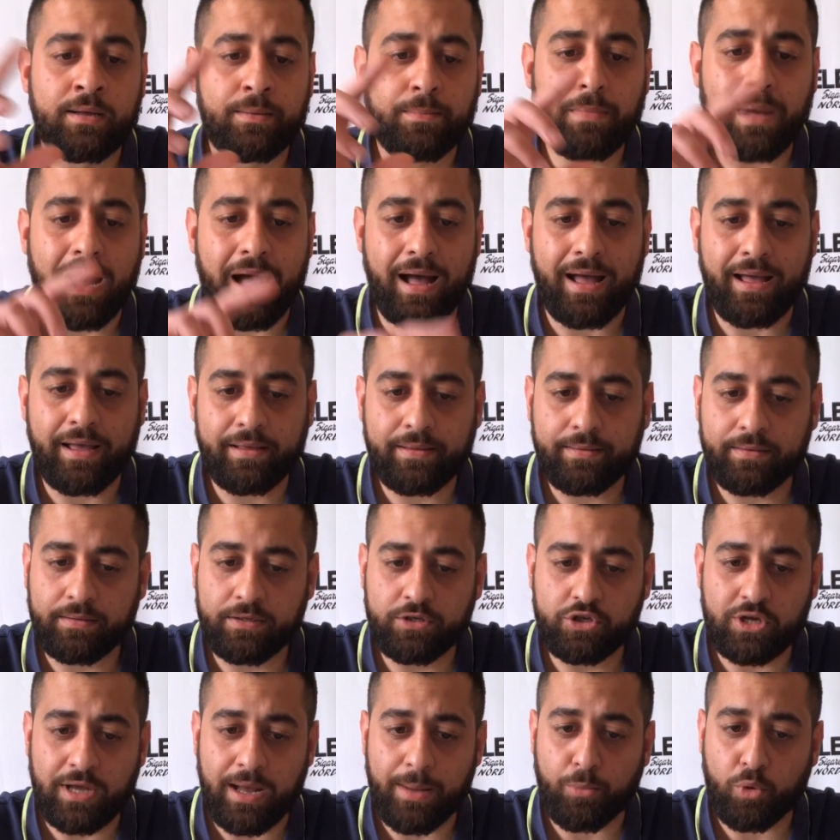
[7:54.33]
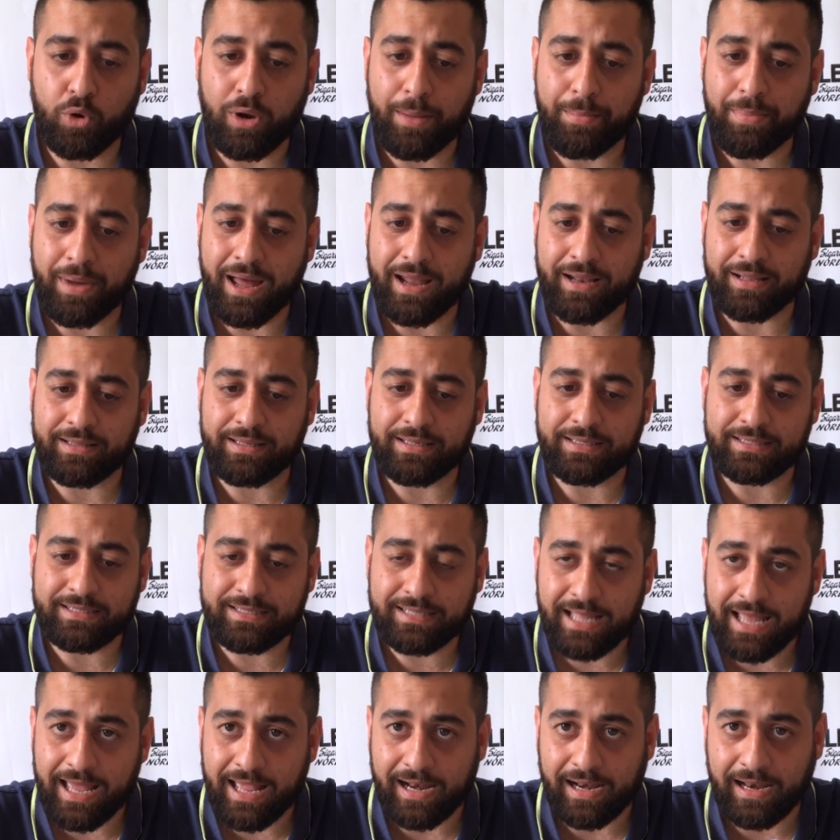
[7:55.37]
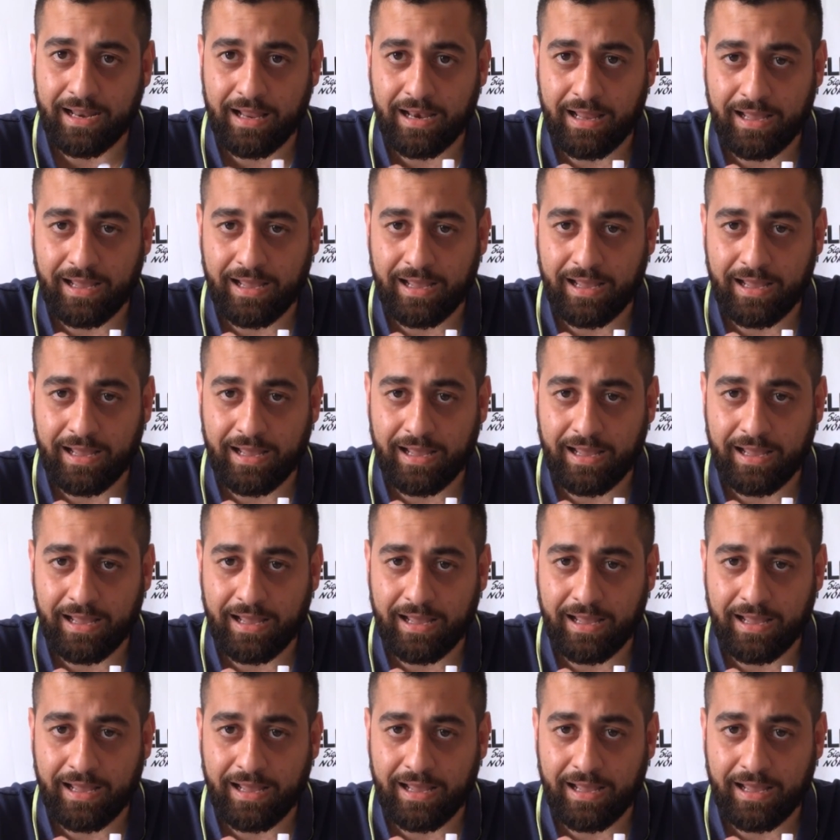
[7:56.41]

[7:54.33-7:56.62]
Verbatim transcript: ma diciamo la parte esterna,